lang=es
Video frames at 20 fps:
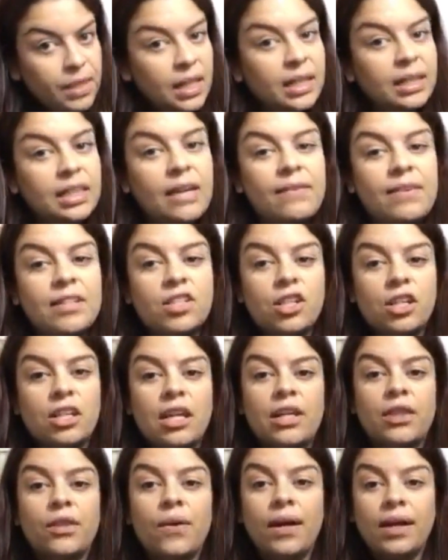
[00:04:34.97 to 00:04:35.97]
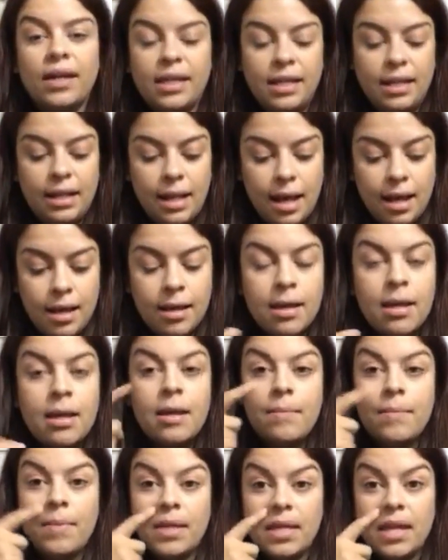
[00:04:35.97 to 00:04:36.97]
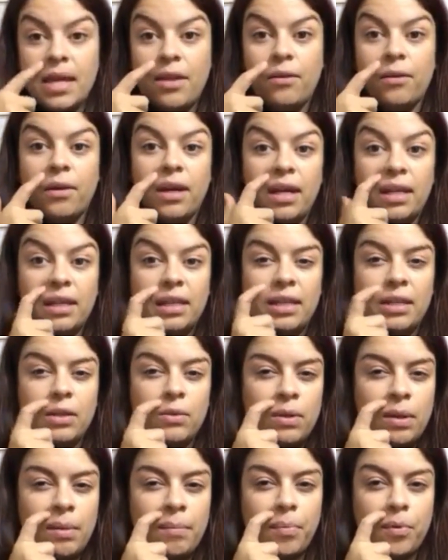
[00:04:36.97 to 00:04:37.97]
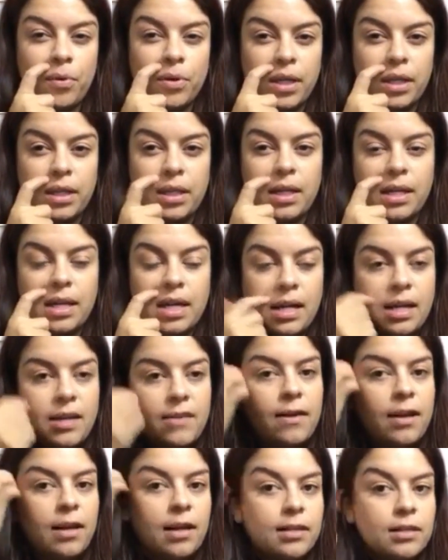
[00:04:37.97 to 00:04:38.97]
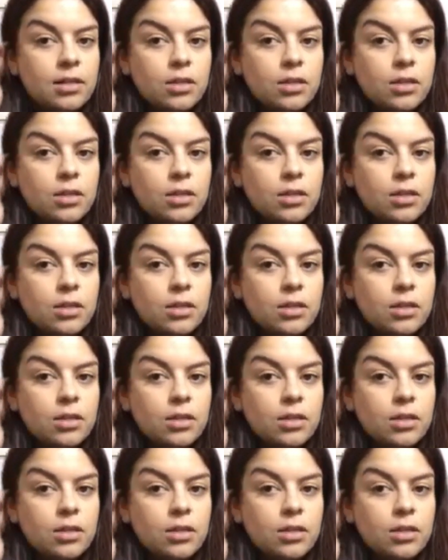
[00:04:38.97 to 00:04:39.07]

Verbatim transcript: y estaban chequeando a Isla, me dijeron que ella tenía una ampollita aquí arriba.